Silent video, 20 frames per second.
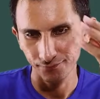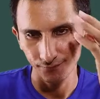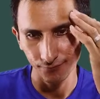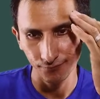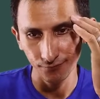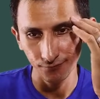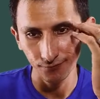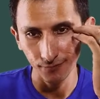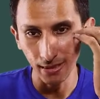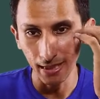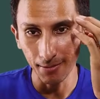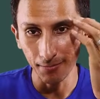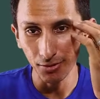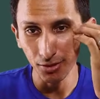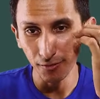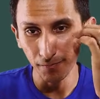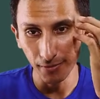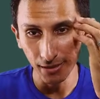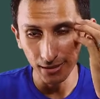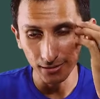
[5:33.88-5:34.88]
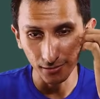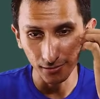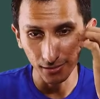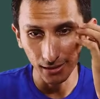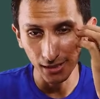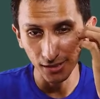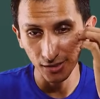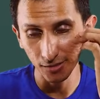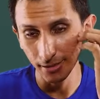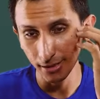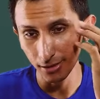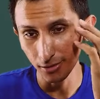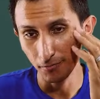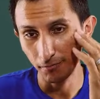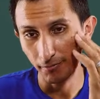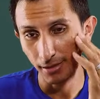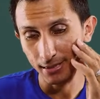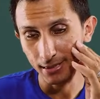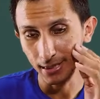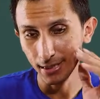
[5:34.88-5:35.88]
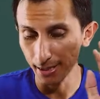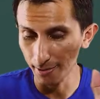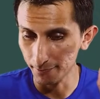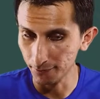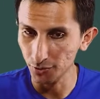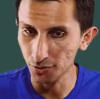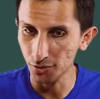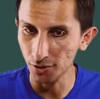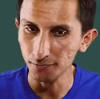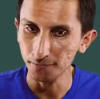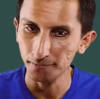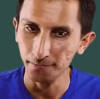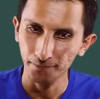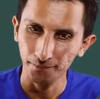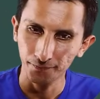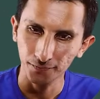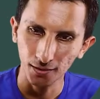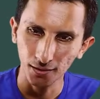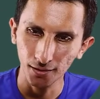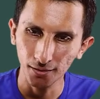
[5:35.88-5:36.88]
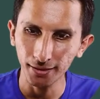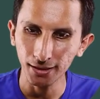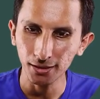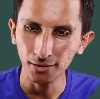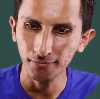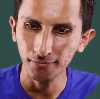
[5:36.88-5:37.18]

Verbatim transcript: mm, a modo personal, no me convence de a mucho. No me